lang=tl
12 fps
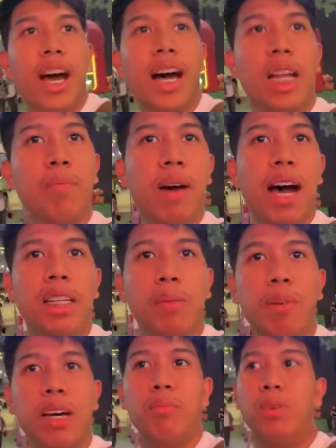hanap-hanap
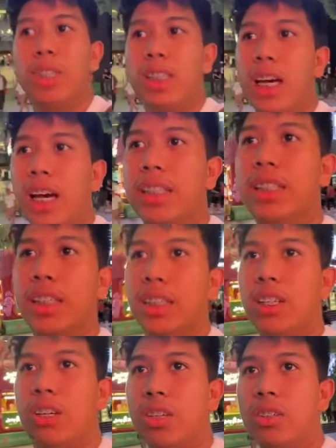lang muna tayo dito.